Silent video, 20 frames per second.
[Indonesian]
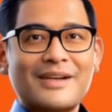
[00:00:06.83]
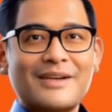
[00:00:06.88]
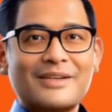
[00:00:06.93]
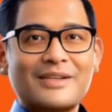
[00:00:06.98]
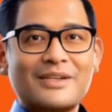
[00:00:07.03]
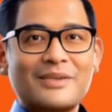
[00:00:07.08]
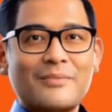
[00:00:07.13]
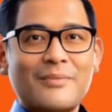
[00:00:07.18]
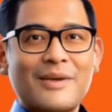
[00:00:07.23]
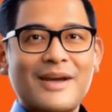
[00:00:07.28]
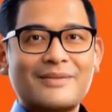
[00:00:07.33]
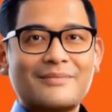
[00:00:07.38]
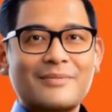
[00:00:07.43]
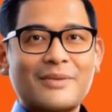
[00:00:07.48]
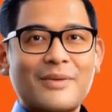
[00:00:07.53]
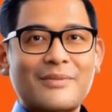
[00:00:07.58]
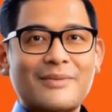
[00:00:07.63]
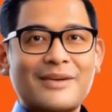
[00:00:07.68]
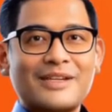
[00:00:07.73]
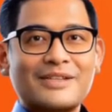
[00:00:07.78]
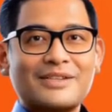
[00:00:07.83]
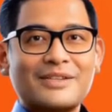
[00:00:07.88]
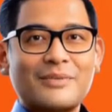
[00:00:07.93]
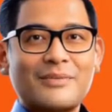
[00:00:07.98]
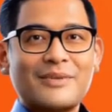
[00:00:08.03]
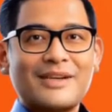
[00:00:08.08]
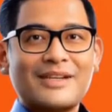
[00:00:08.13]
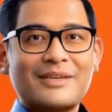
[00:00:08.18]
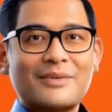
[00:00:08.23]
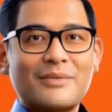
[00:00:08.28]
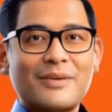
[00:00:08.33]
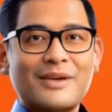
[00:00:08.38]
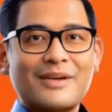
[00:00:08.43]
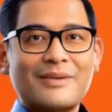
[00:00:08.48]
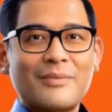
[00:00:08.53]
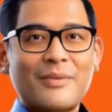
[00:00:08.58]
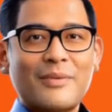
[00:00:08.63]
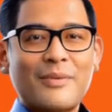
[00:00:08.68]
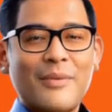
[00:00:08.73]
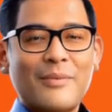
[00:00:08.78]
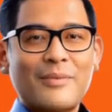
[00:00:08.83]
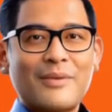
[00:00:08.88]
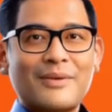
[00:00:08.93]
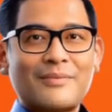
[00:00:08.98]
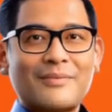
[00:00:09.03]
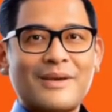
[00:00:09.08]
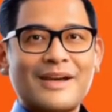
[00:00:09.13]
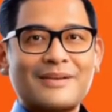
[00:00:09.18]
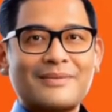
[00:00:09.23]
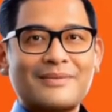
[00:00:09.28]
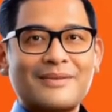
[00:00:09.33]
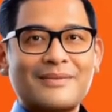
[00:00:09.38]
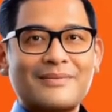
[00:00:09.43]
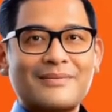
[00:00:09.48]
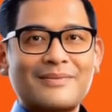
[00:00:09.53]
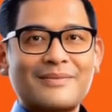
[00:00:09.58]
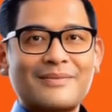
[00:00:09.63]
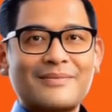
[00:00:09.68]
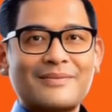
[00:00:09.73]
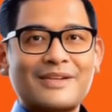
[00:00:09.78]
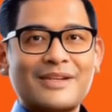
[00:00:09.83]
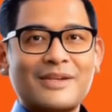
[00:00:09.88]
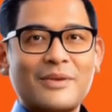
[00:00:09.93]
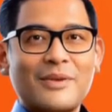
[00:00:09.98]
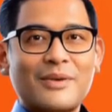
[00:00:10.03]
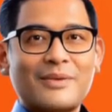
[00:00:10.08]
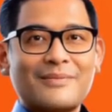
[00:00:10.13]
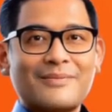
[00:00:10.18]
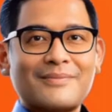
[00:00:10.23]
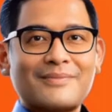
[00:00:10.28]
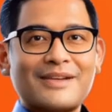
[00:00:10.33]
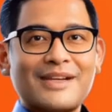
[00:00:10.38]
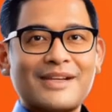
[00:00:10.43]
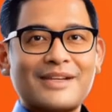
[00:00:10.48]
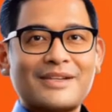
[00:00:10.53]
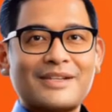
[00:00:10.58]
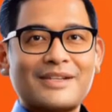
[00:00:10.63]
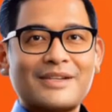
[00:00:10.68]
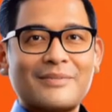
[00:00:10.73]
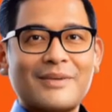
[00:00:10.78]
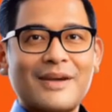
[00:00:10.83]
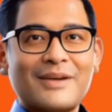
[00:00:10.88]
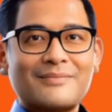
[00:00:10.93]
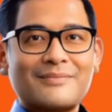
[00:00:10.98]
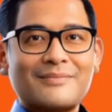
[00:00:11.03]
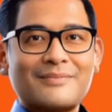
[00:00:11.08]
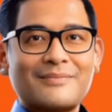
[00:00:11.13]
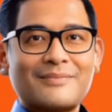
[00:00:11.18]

Jumat 12 Juli 2024. Yuk, kita simak.